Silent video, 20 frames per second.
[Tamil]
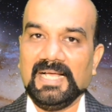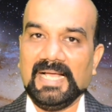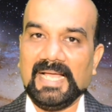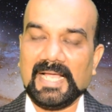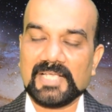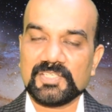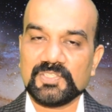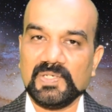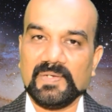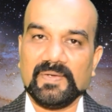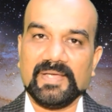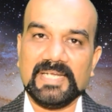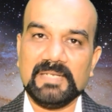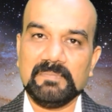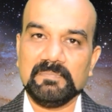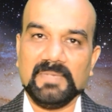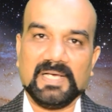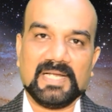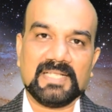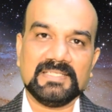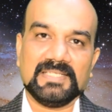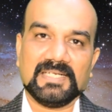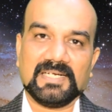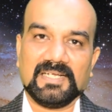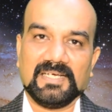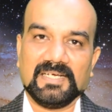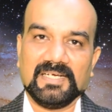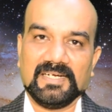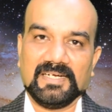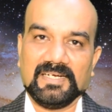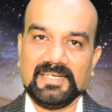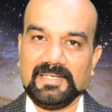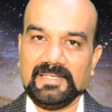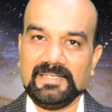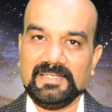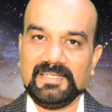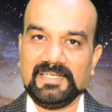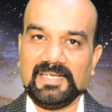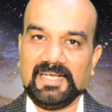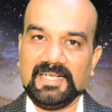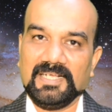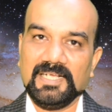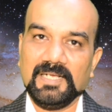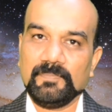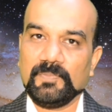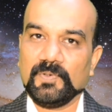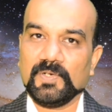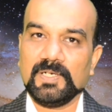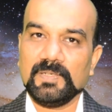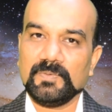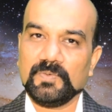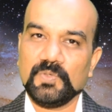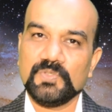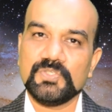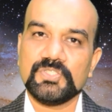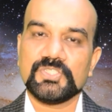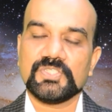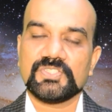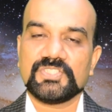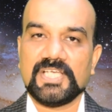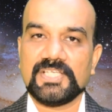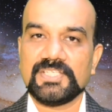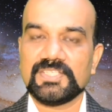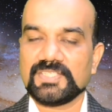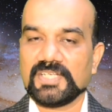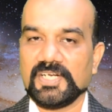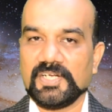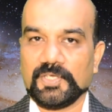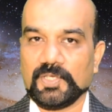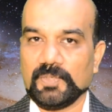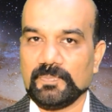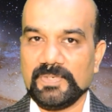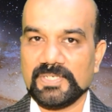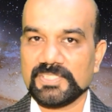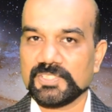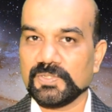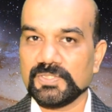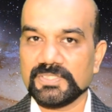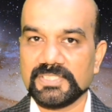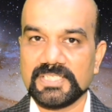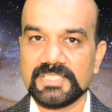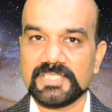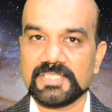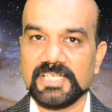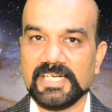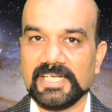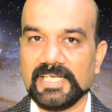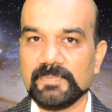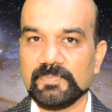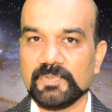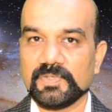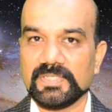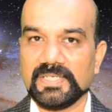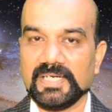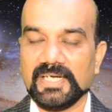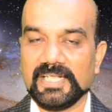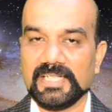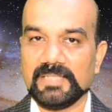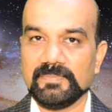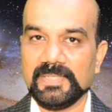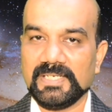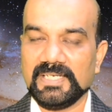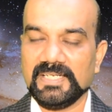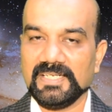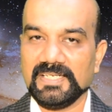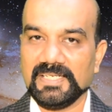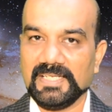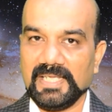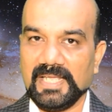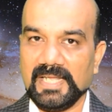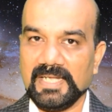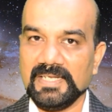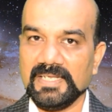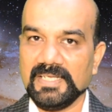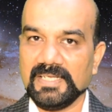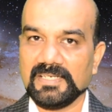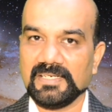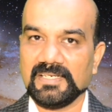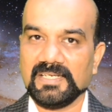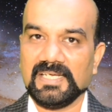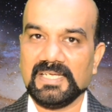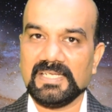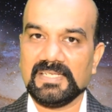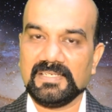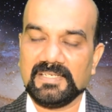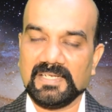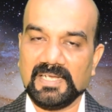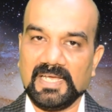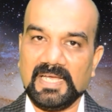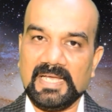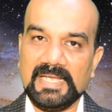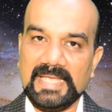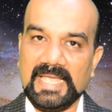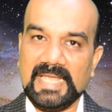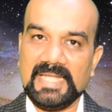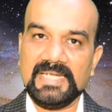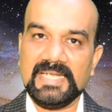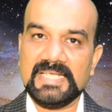ஆக்சுவலாக என்ன மறந்துடுறாங்கன்னா அங்கே போனாலும் கொஞ்சம் சேஞ்சஸ் கிடைக்கும் பெருசான சேஞ்சஸ் கிடைக்க போகிறது கிடையாது பட் என்னன்னா நான் என்ன